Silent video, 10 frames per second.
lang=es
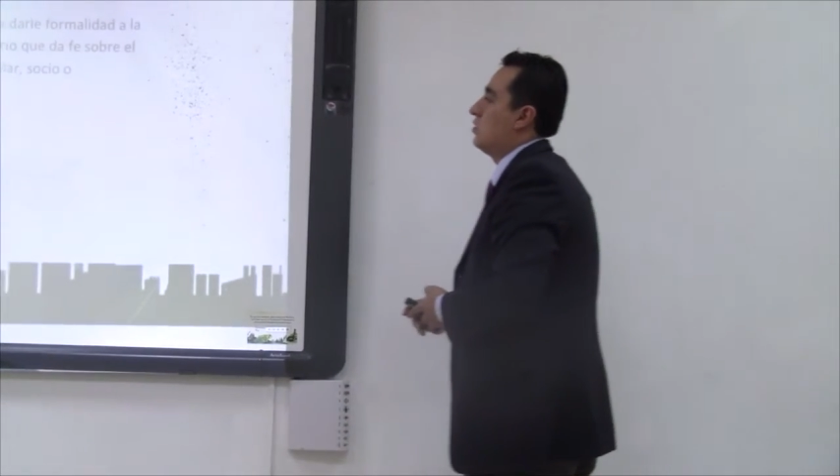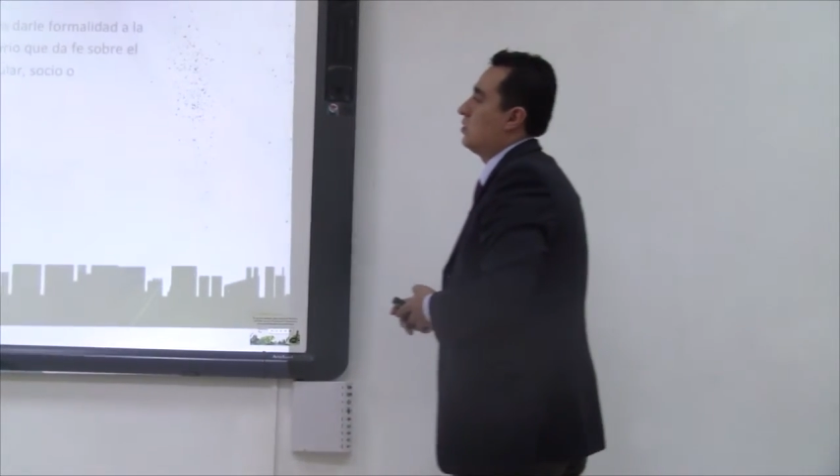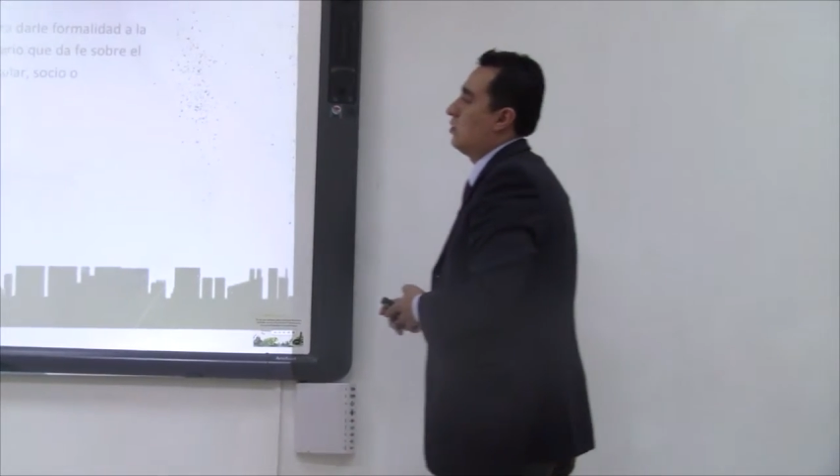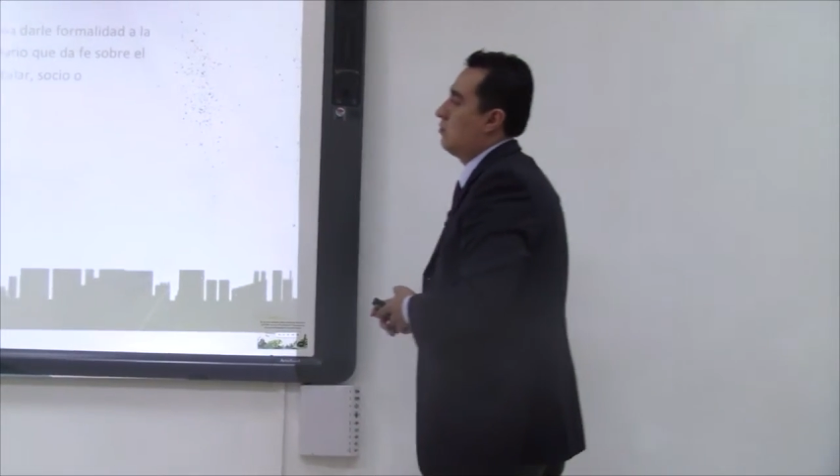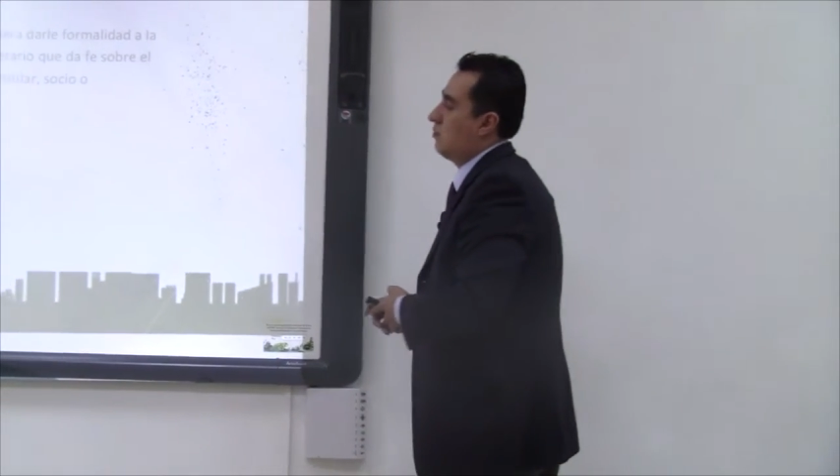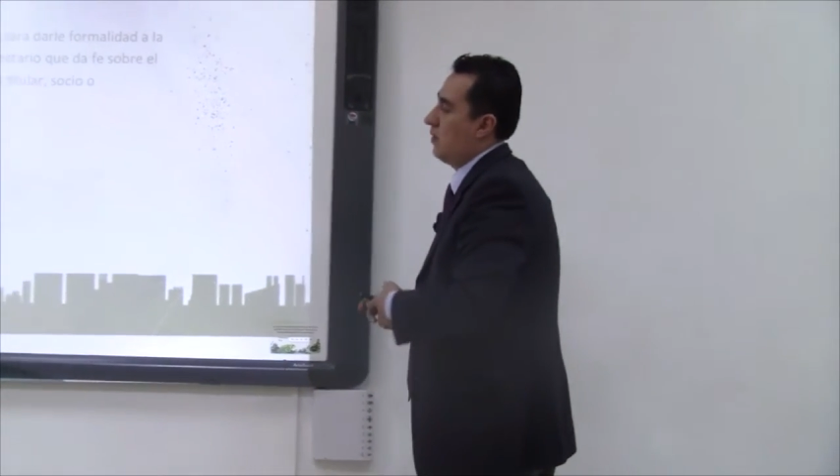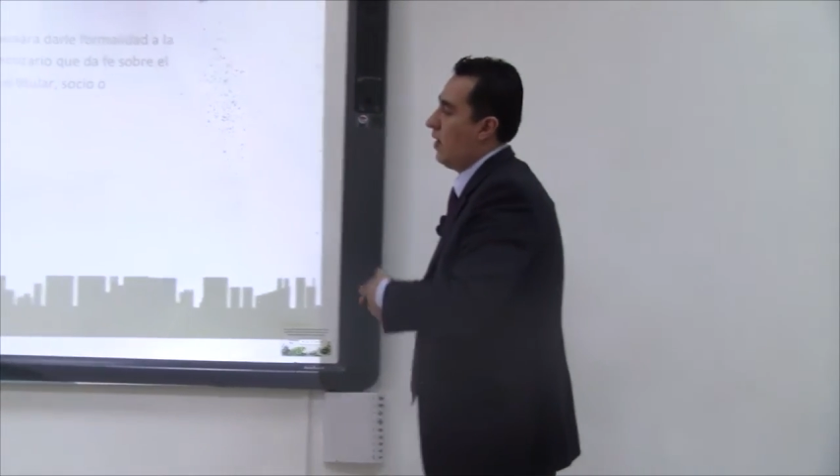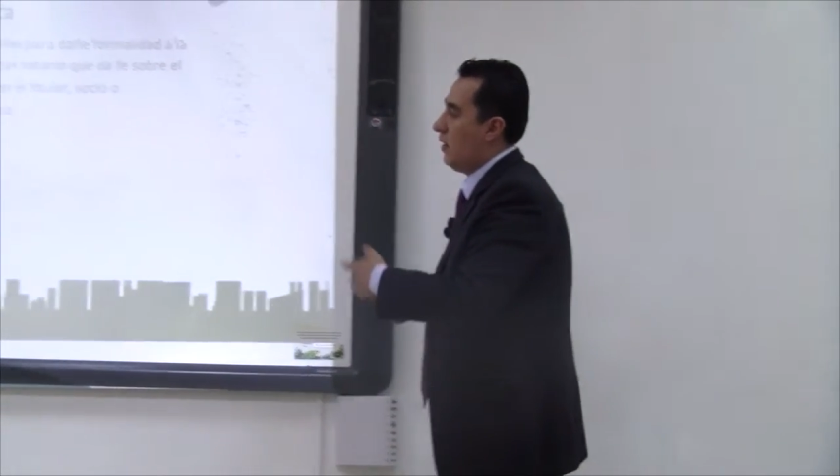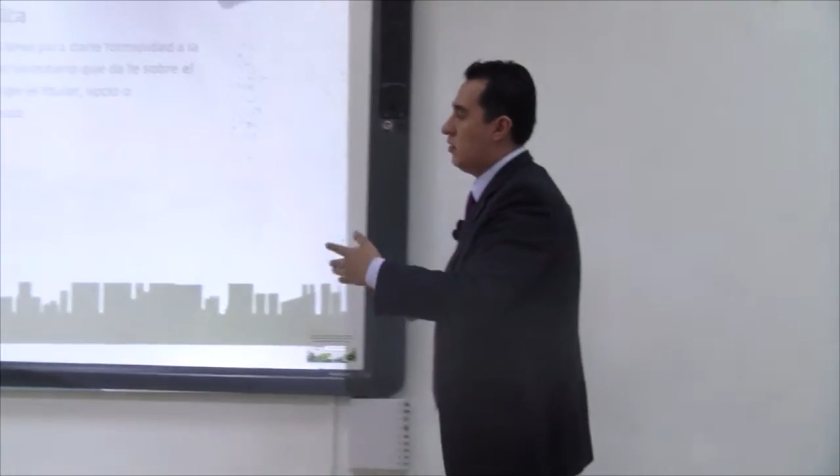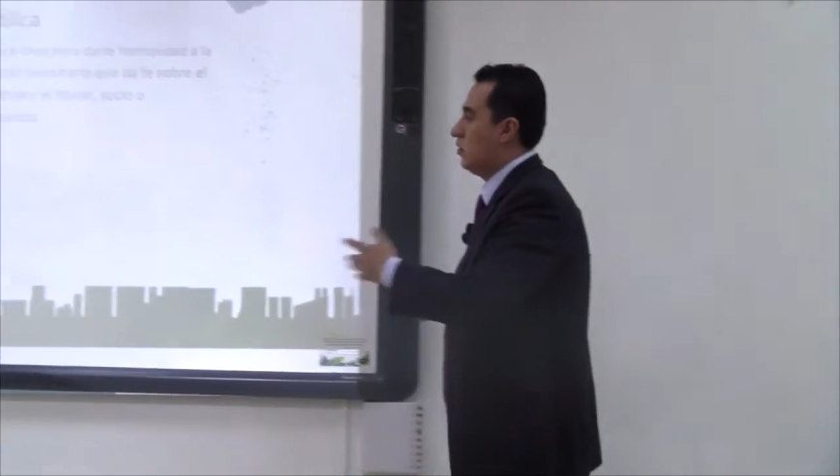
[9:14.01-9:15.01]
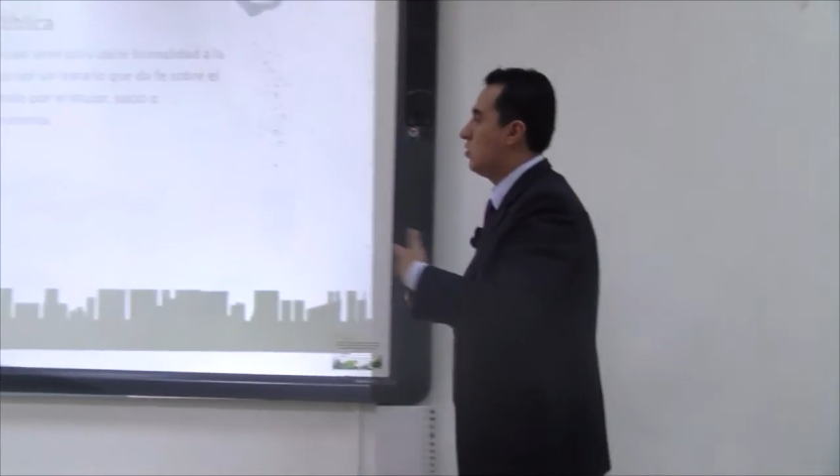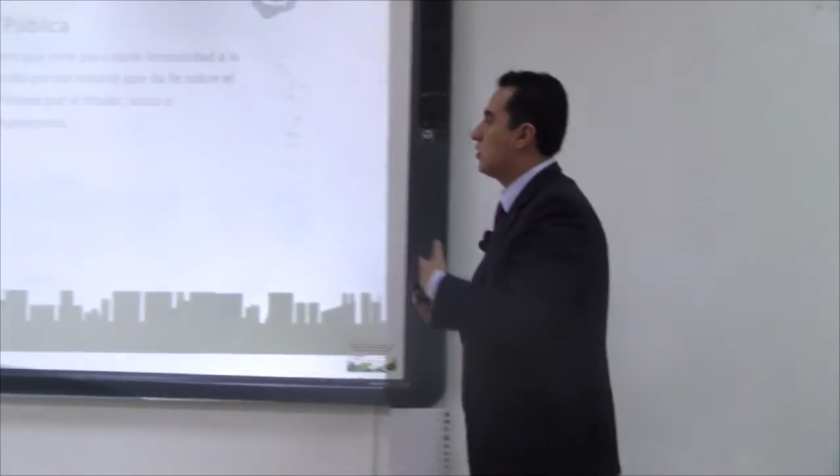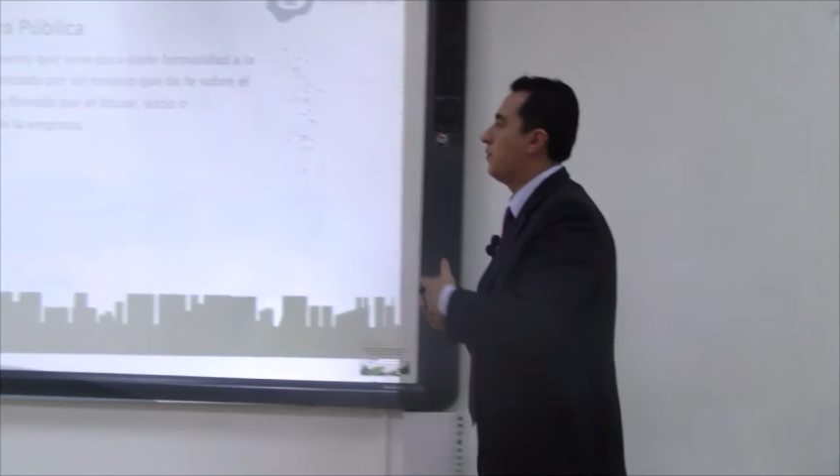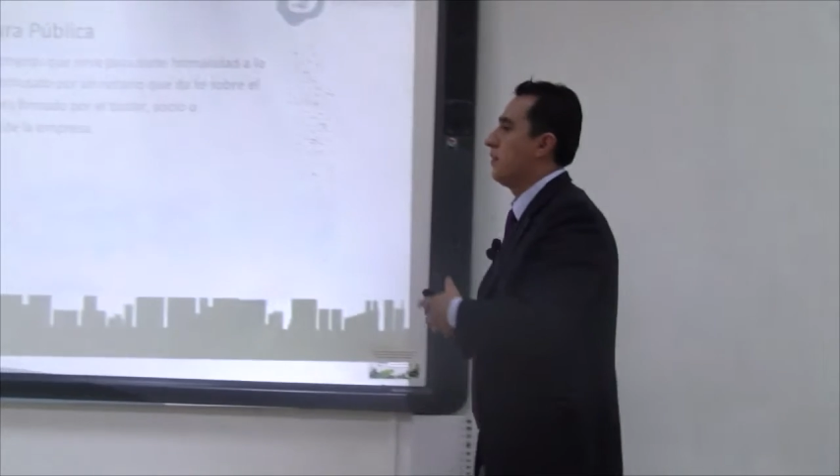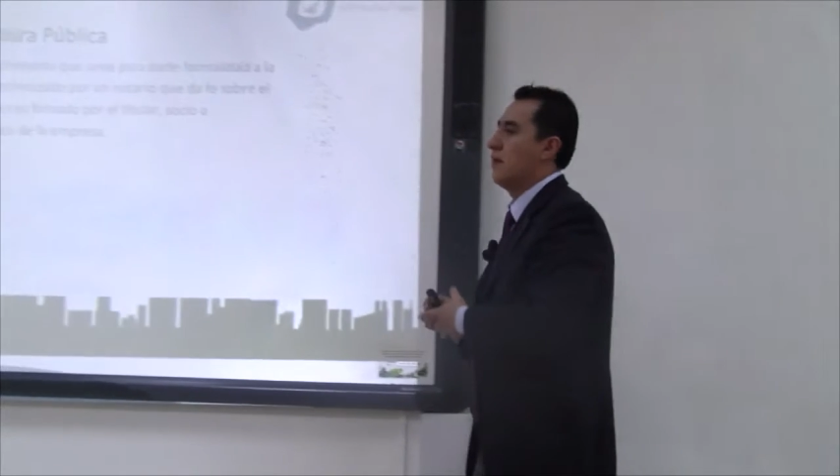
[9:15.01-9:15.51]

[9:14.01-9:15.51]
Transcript: son altos,